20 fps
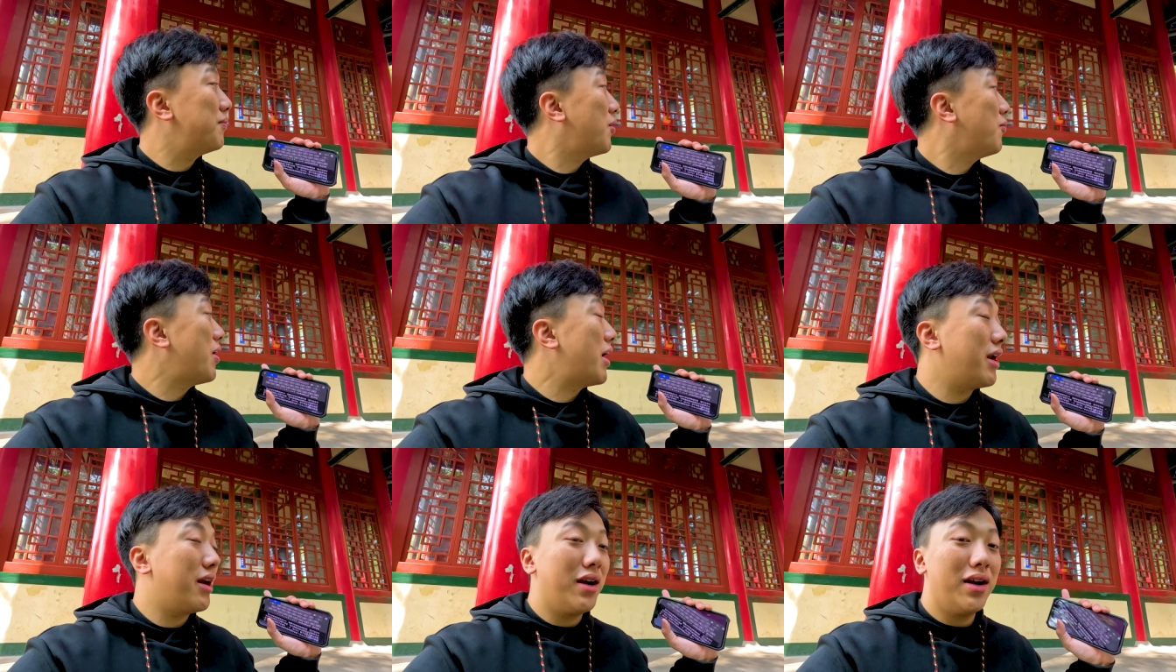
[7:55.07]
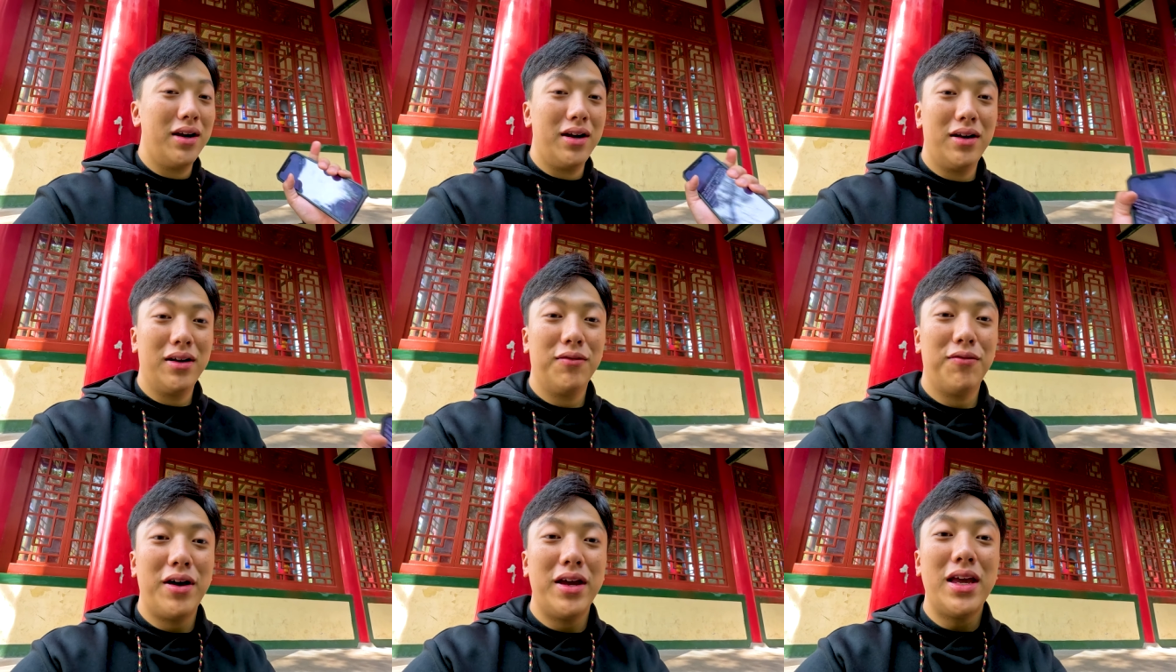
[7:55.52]
ประวัติ
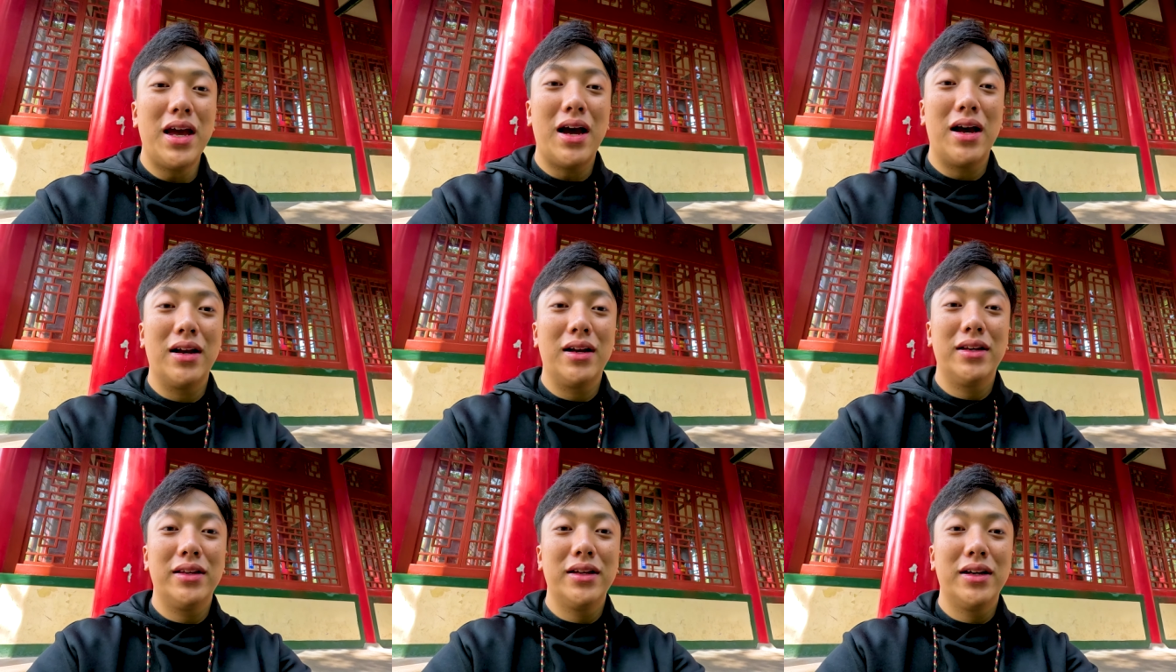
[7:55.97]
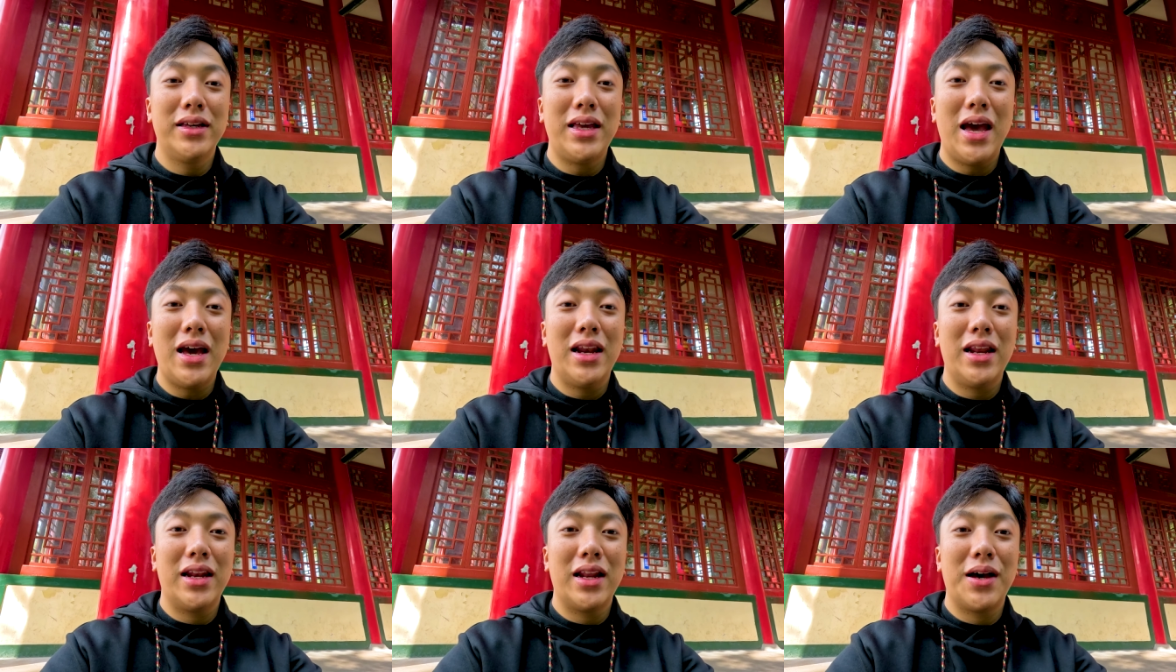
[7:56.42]
ไว้อย่างเยอะ
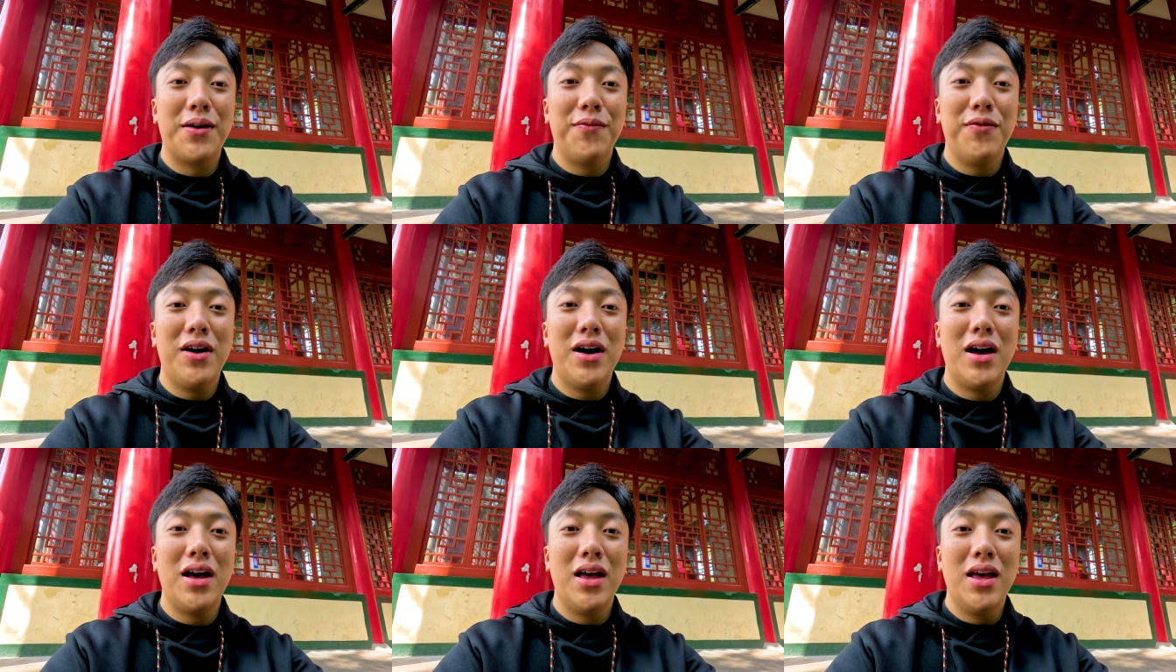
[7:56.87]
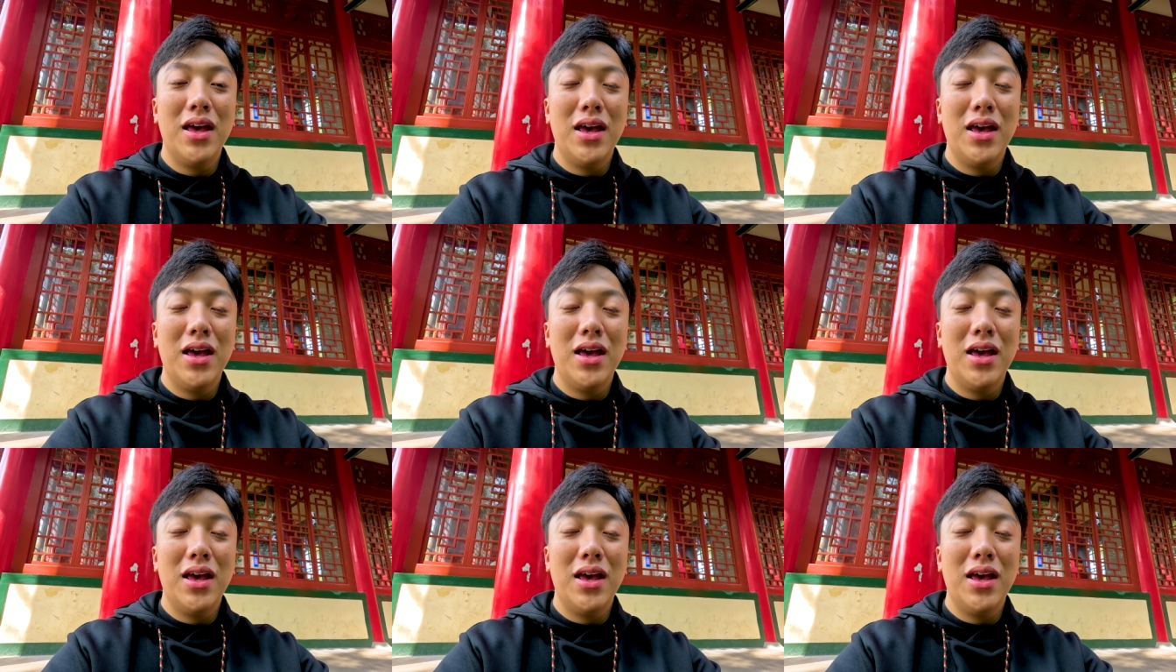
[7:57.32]
แยะเลยครับว่า